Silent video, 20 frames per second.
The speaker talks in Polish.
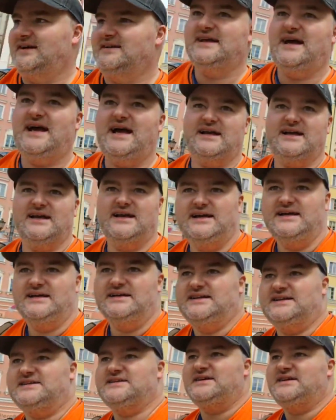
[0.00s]
Tak,
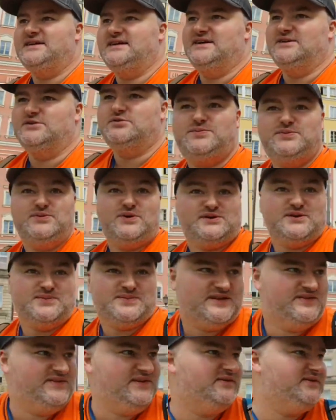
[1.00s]
znaczy tu było to
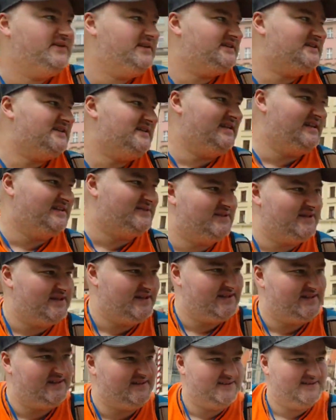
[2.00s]
przez chwilą wydarzenie, na które
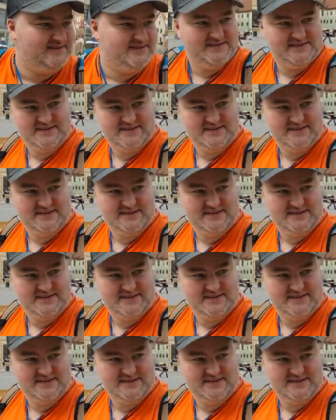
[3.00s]
e,